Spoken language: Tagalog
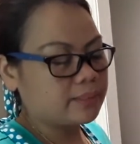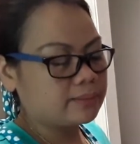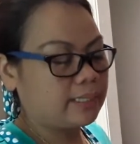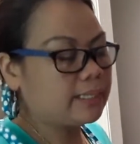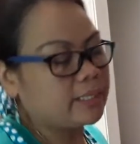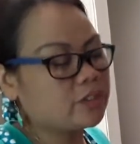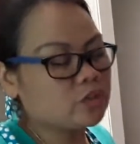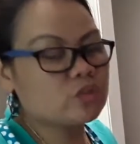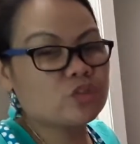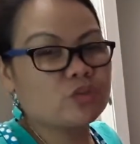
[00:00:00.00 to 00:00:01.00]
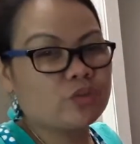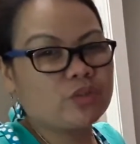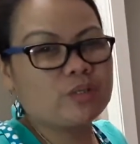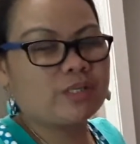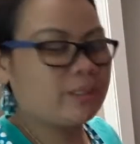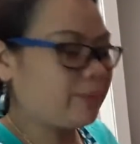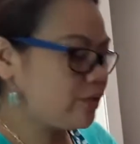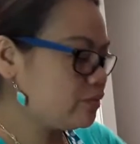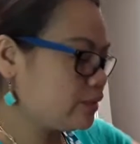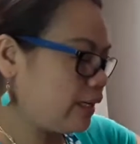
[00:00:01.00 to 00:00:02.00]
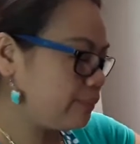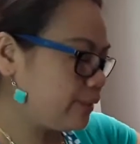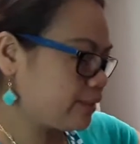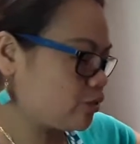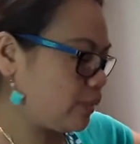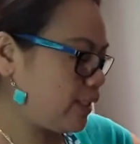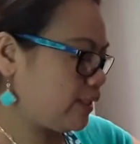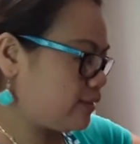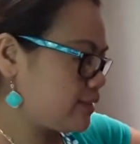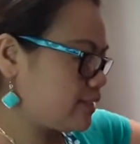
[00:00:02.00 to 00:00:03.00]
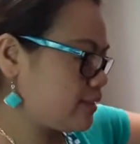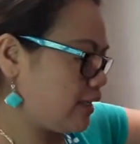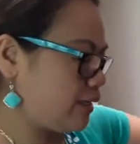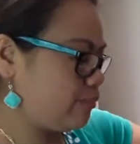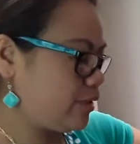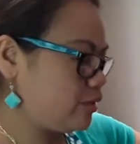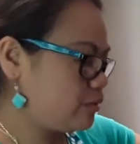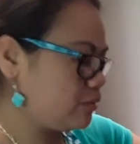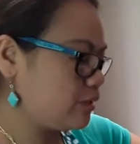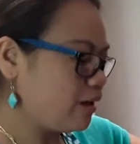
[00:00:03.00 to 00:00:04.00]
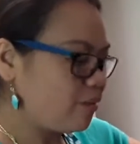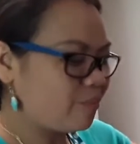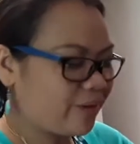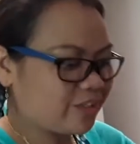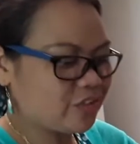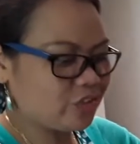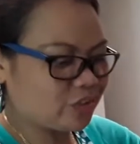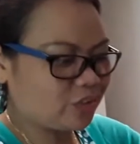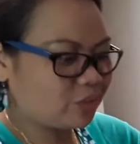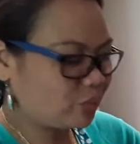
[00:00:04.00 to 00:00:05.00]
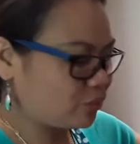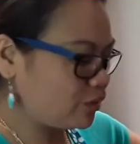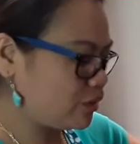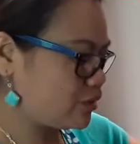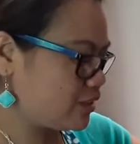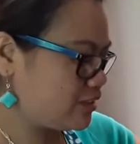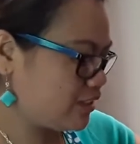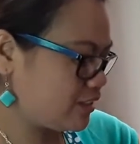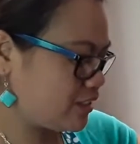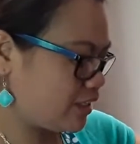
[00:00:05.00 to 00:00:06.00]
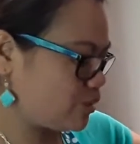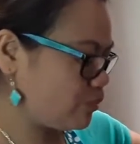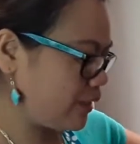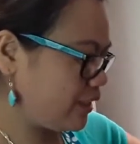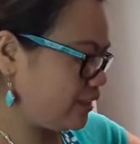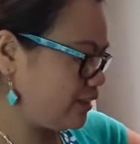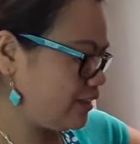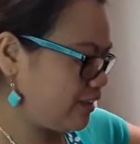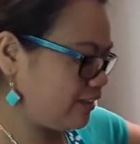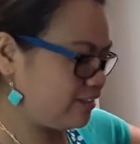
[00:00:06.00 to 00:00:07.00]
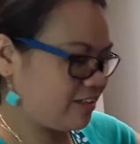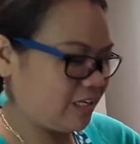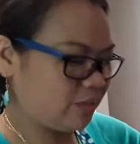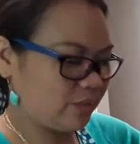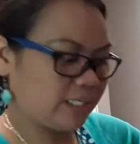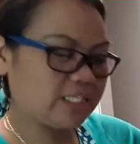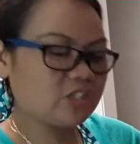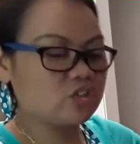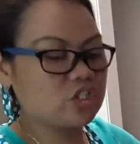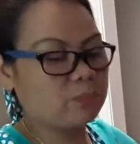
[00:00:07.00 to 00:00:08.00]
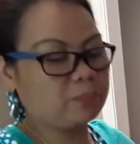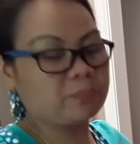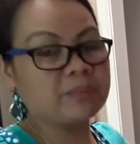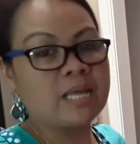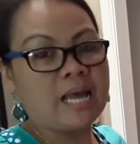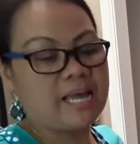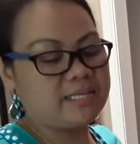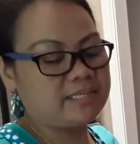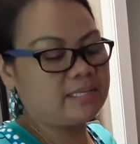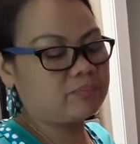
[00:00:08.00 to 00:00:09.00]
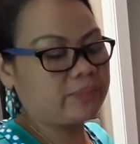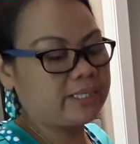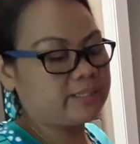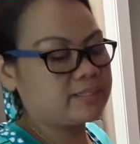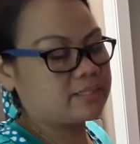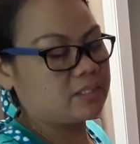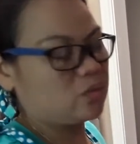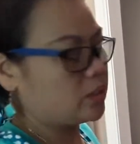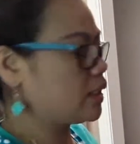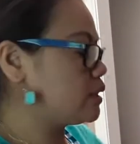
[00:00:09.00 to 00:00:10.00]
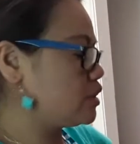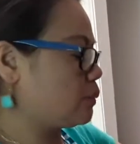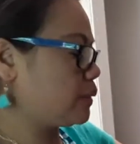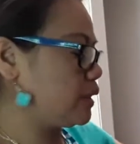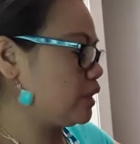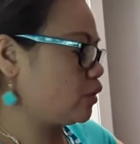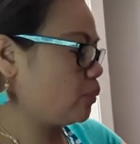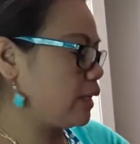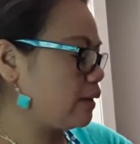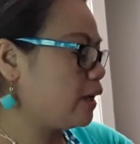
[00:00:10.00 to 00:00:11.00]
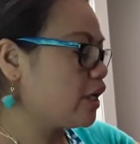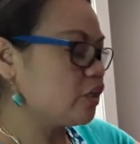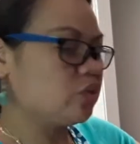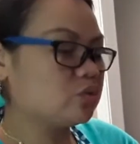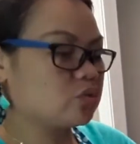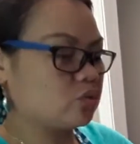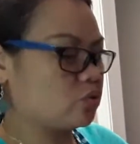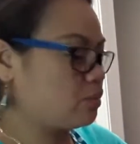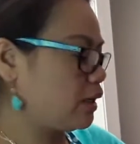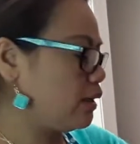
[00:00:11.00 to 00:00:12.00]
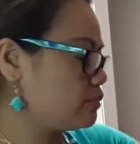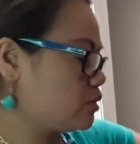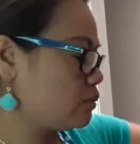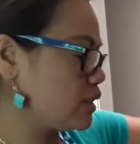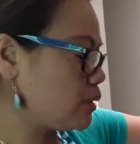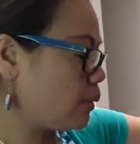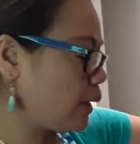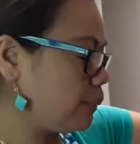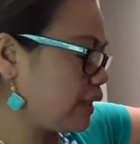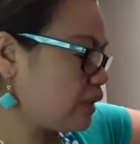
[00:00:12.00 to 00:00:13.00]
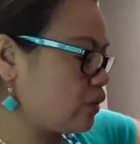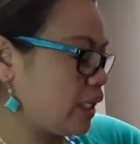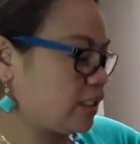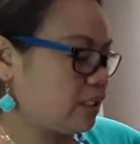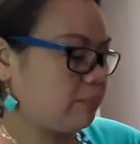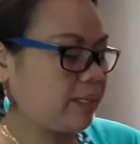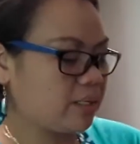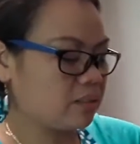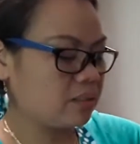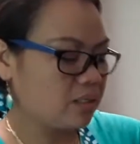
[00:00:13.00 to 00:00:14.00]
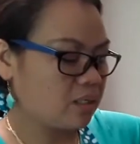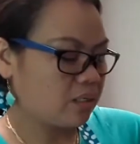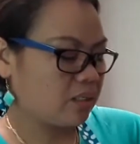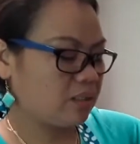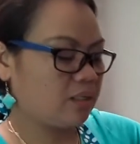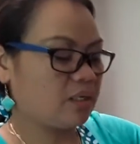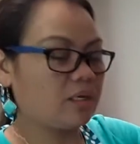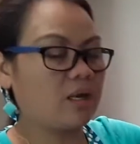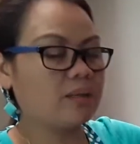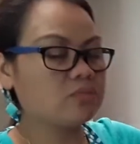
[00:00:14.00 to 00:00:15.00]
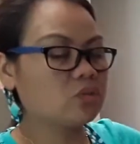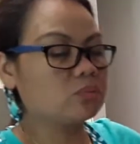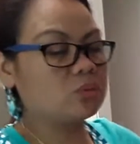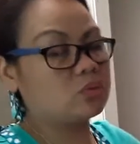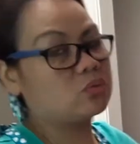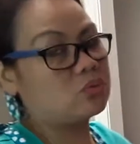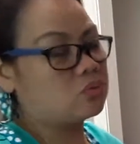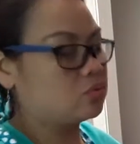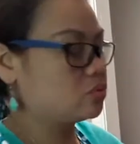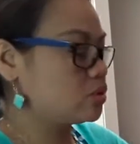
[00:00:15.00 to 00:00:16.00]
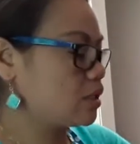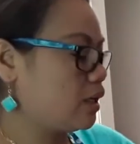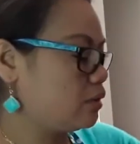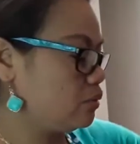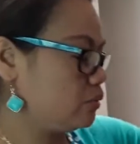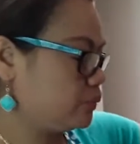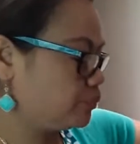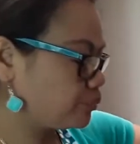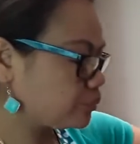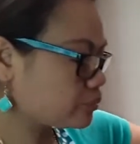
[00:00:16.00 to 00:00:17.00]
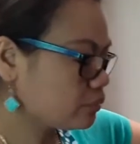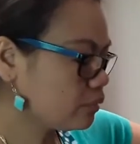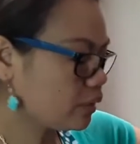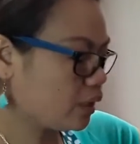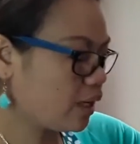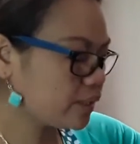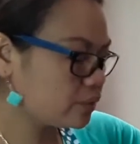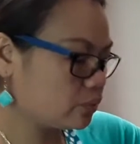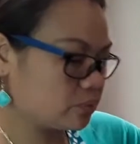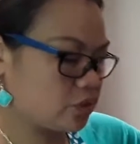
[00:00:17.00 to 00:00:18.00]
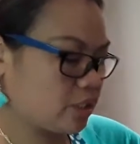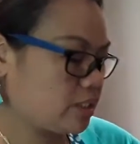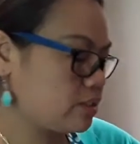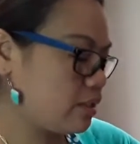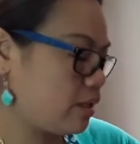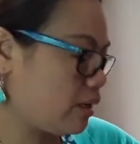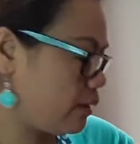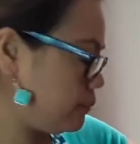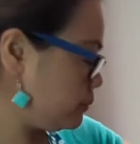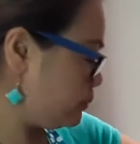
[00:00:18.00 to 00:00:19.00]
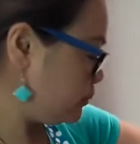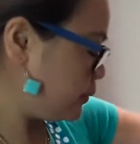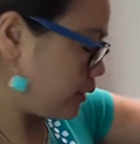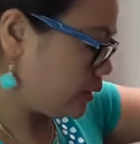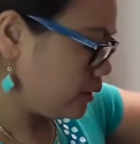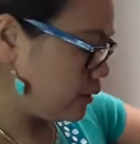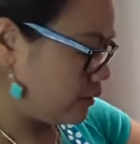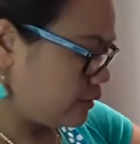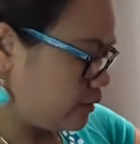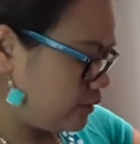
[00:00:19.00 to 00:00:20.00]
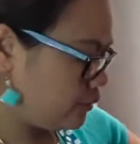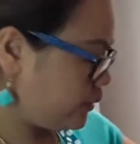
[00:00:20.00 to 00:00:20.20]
talagang yung gusto ko, yun, di, di ba yung ham ng spaghetti sa Jollibee, yung para siyang natutunaw sa, sa spaghetti na hindi ano. Kaya hindi ko siya, I did not fry this, hindi ko na rin siya fry nito para yung sauce mag-absorb. Kasi pag iprito natin, parang hindi na nag-absorb yung sauce doon sa anong hotdog tsaka sa ham. Ano